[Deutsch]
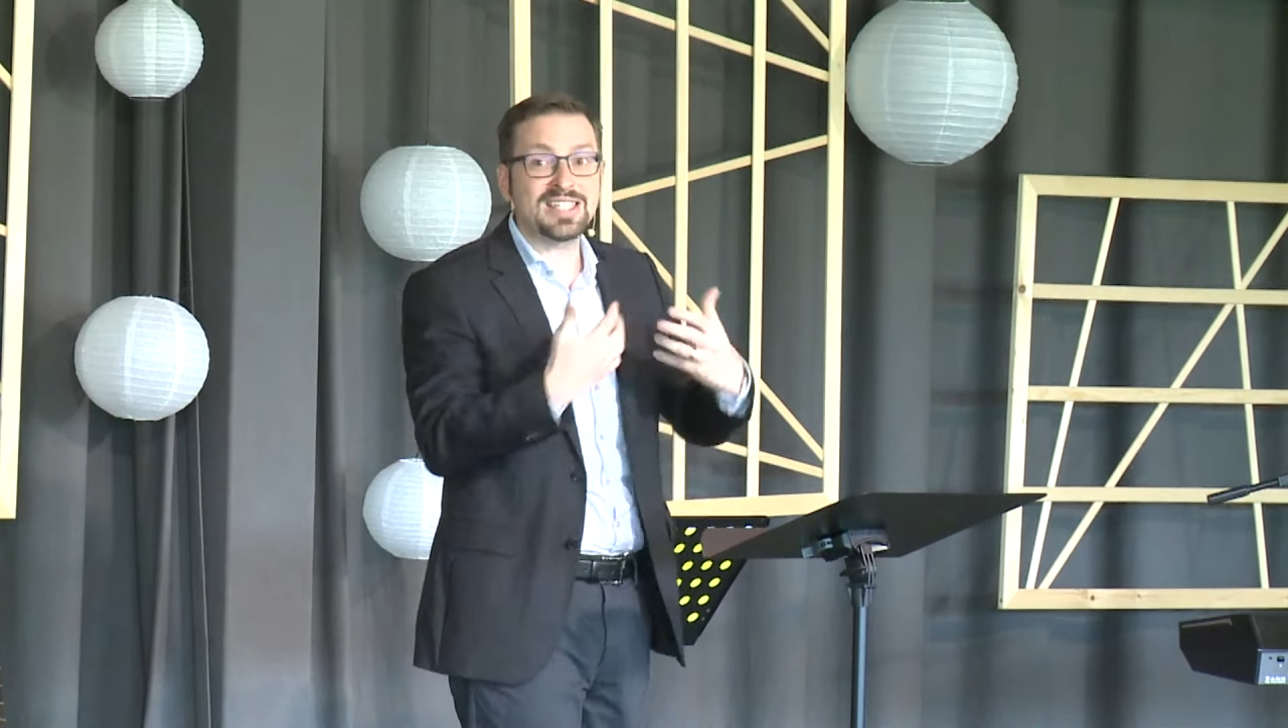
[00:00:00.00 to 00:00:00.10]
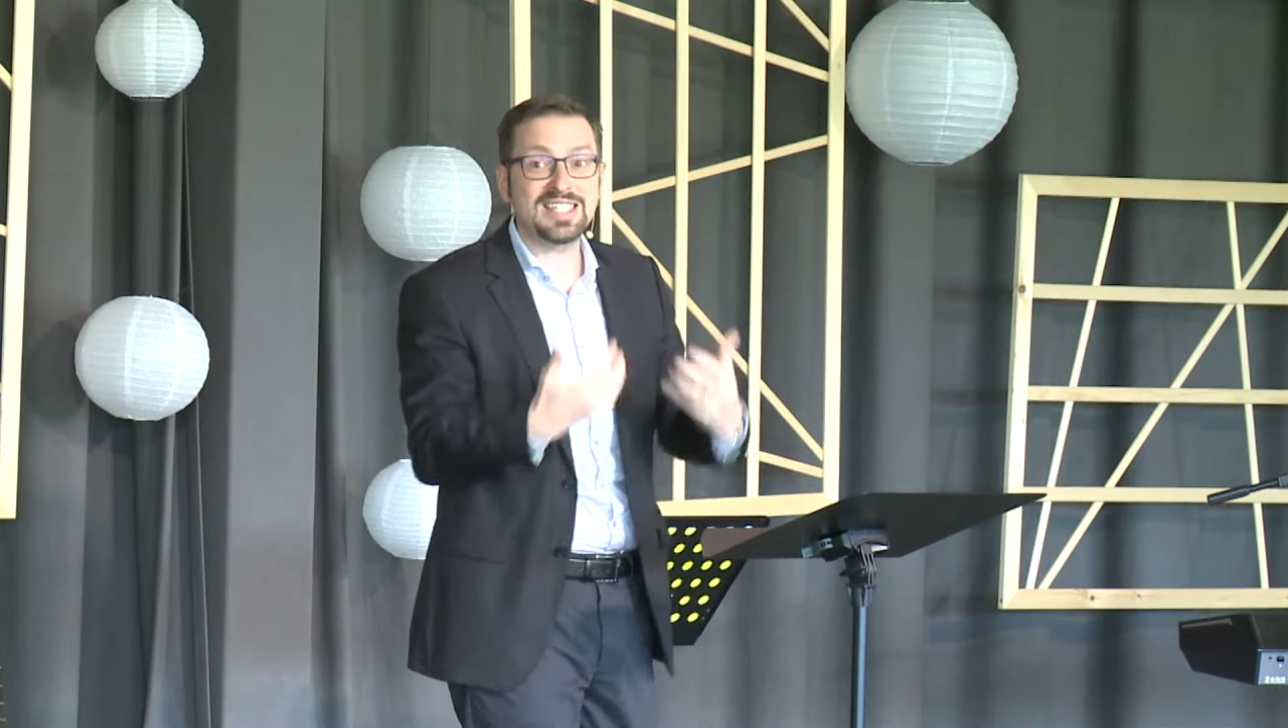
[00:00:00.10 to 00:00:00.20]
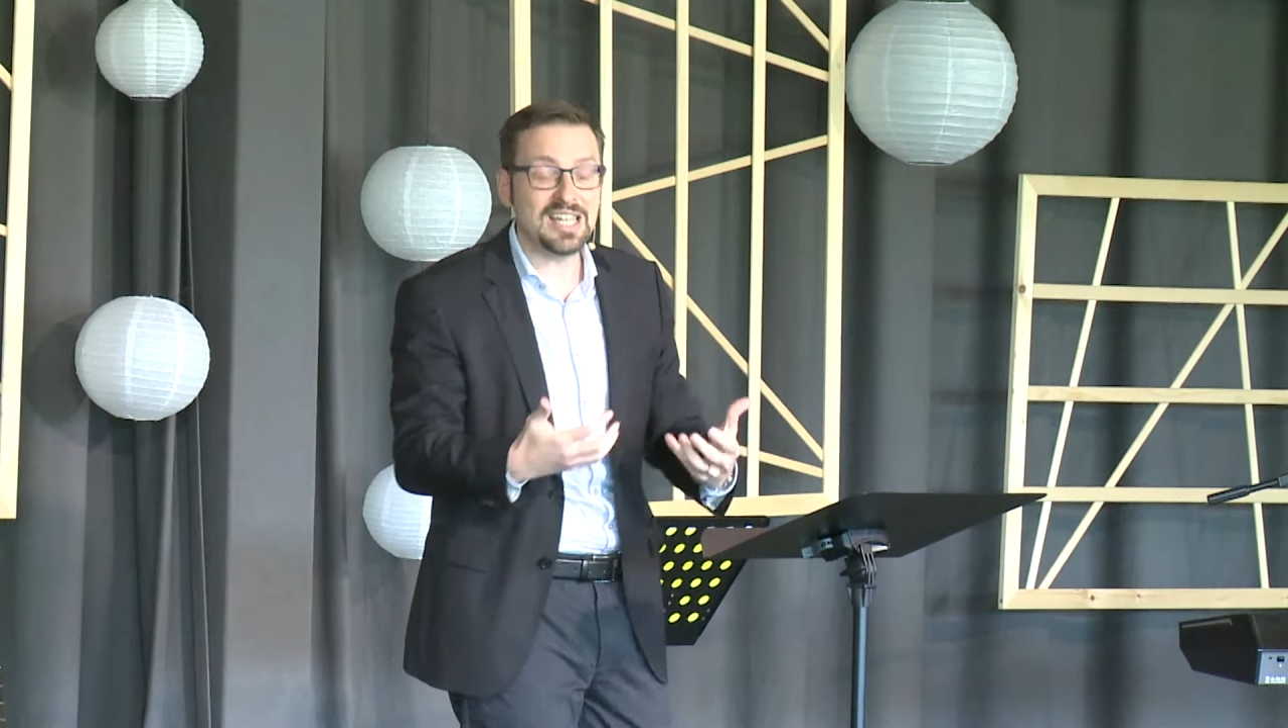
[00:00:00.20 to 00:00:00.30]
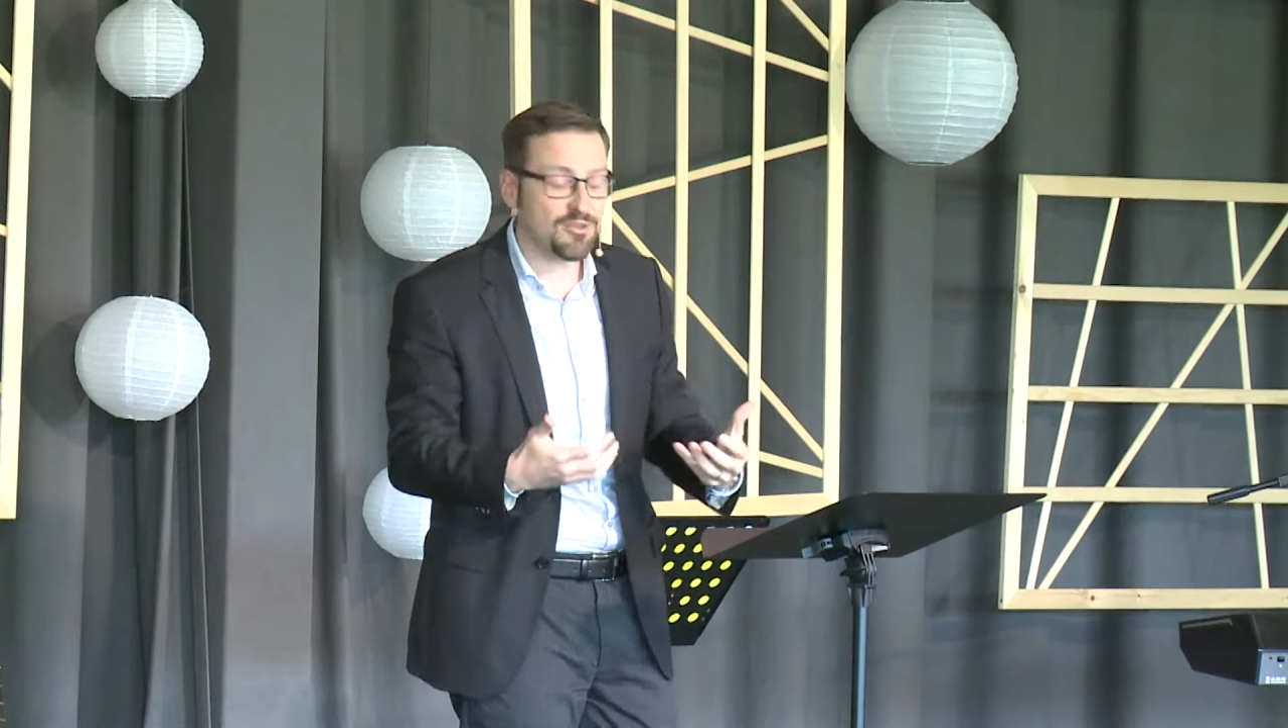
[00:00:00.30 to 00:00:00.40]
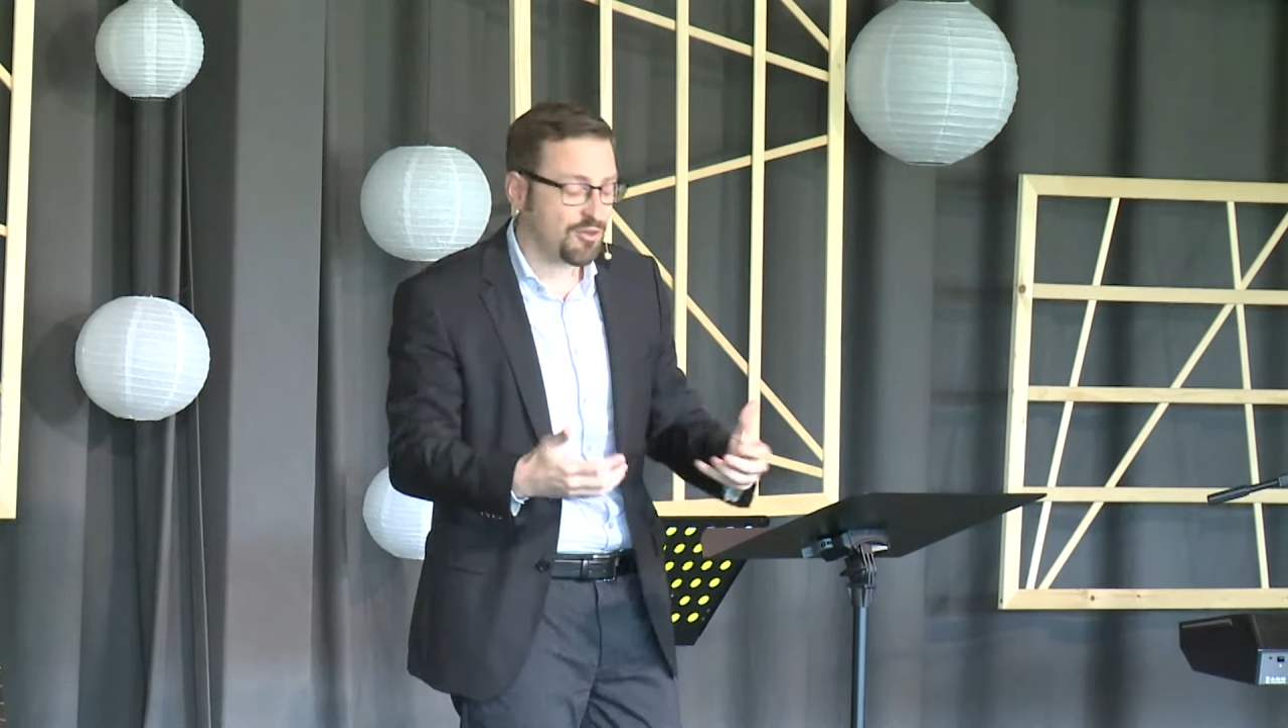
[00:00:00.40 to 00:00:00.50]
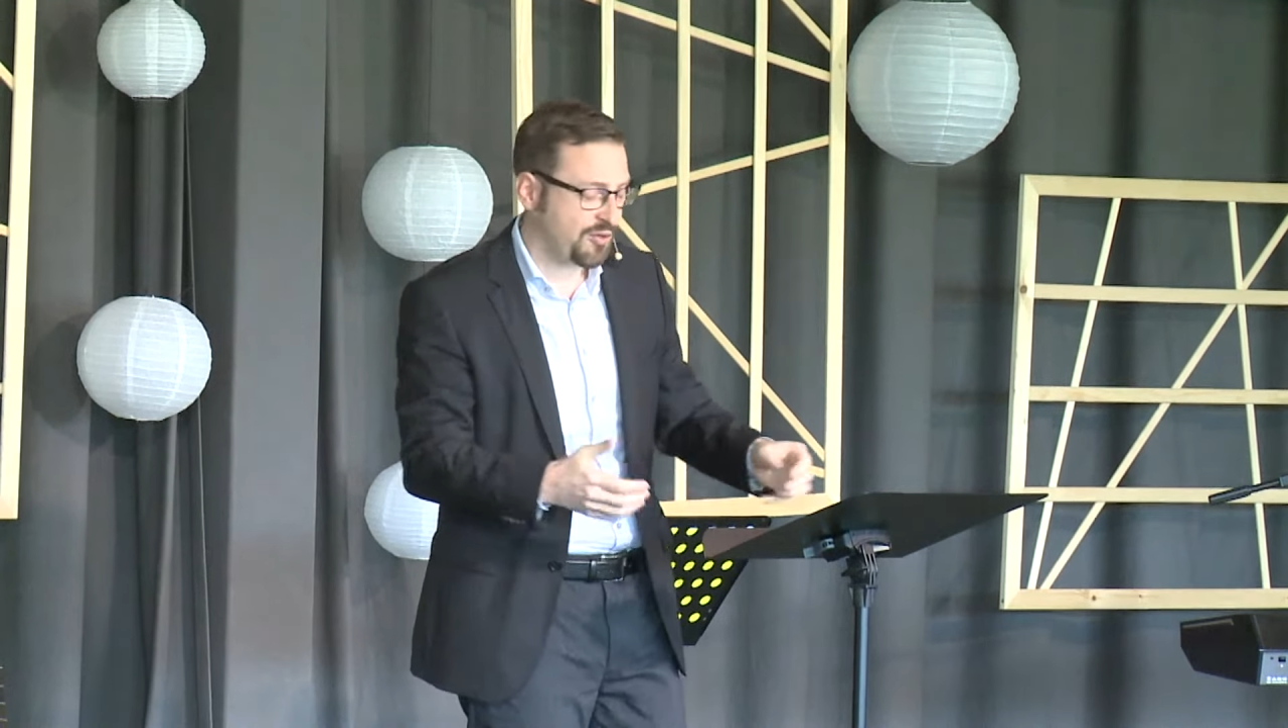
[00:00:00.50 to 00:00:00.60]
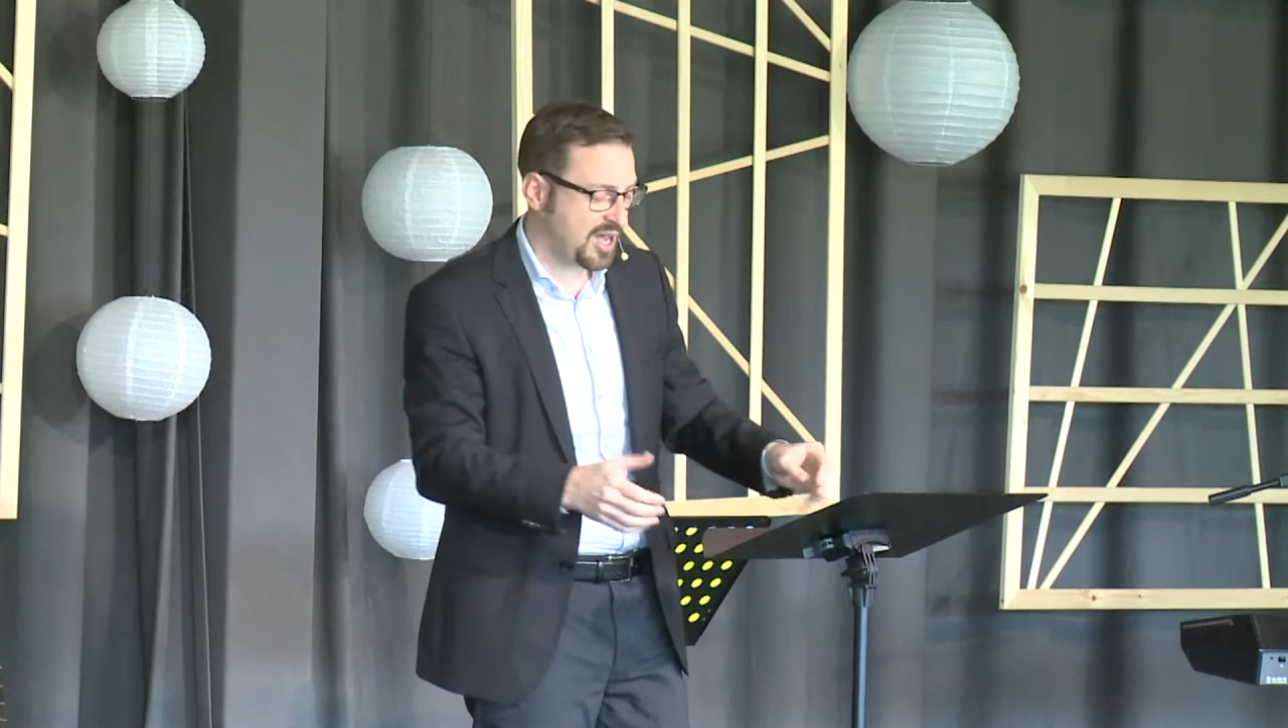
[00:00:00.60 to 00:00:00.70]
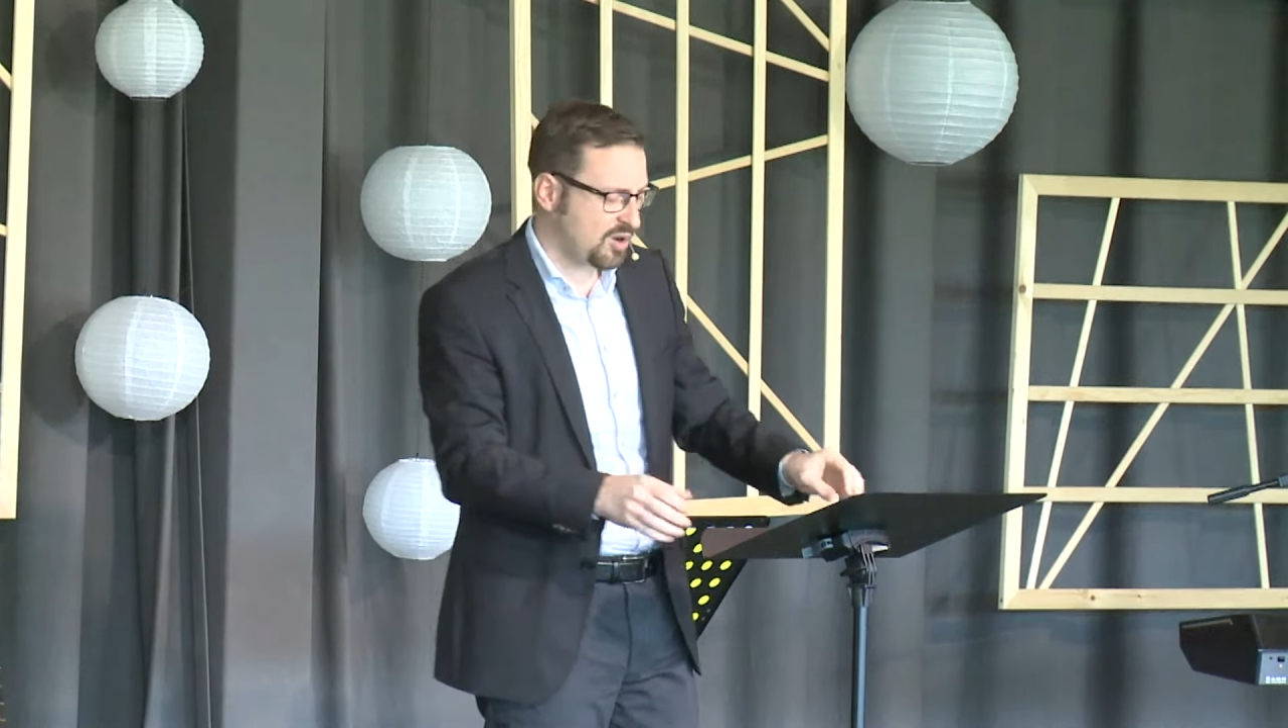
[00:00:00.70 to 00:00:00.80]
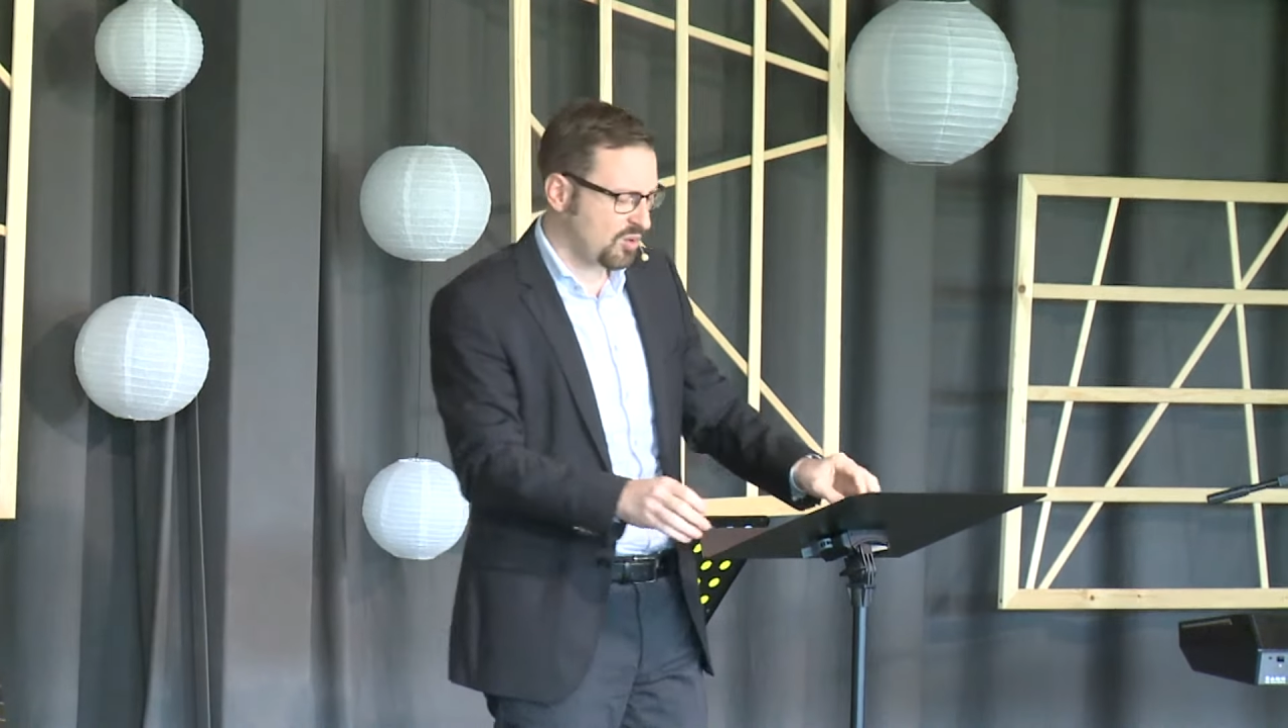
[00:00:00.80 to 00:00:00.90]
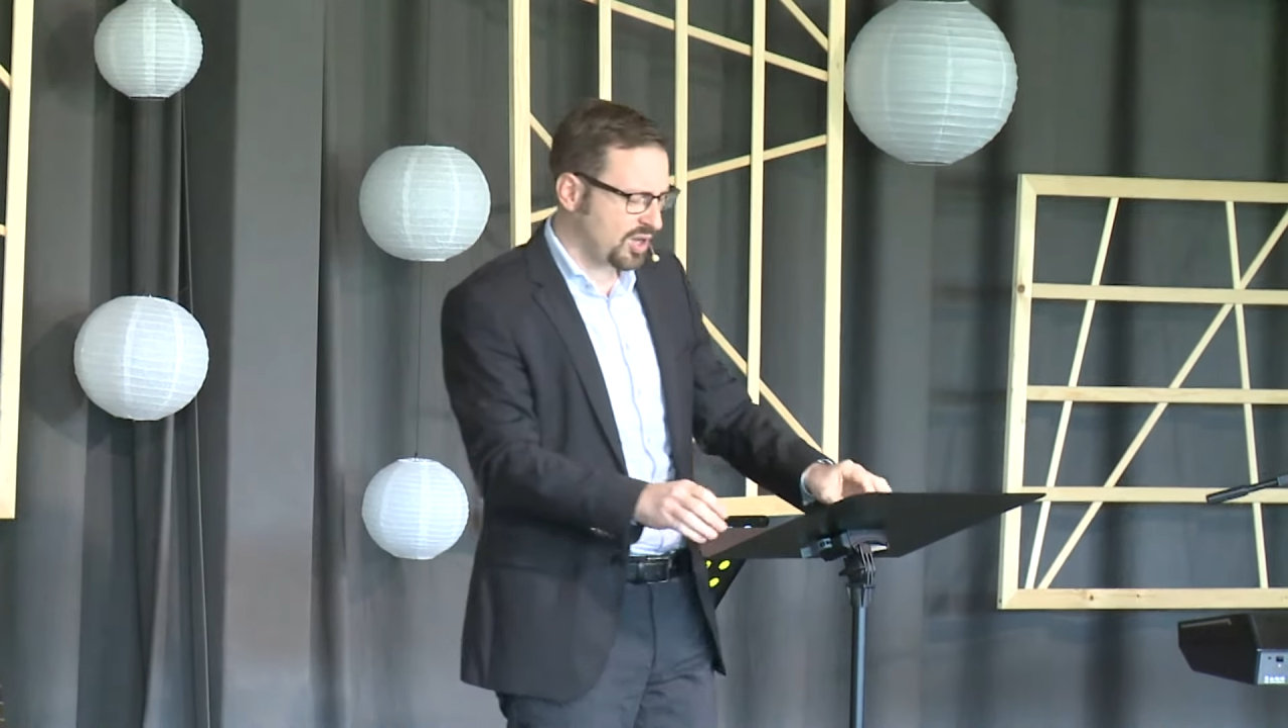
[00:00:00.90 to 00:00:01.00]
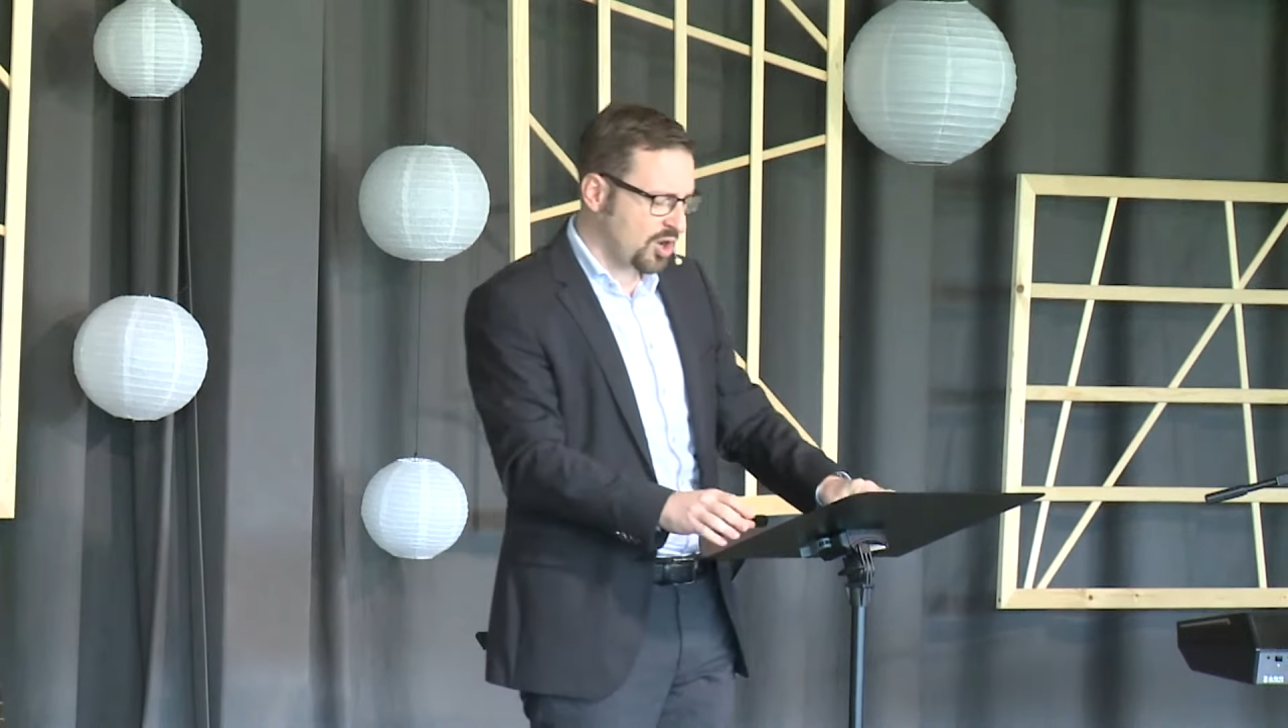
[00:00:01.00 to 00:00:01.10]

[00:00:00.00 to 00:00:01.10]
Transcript: Zielverfehlungen